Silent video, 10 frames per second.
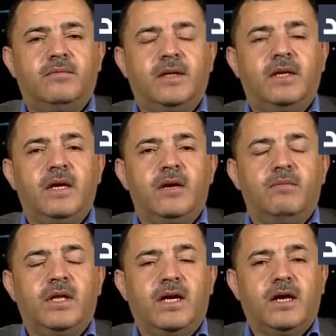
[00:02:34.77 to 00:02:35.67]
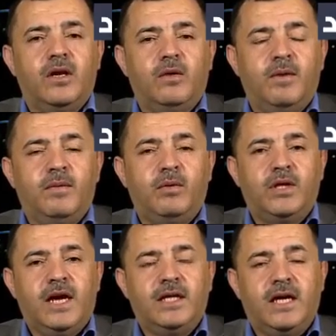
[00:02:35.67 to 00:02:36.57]
من ميثاق الأمم
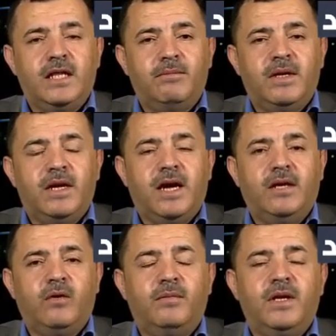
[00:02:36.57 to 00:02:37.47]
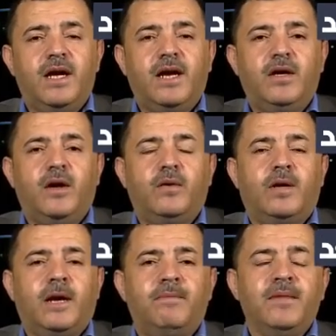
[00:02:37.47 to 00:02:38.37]
المتحدة هذا من ناحية ومن ناحية
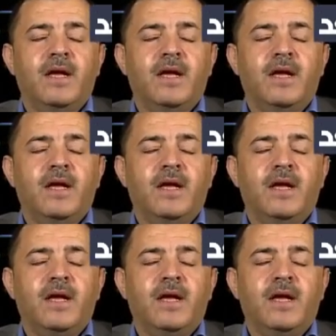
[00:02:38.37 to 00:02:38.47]
أخرى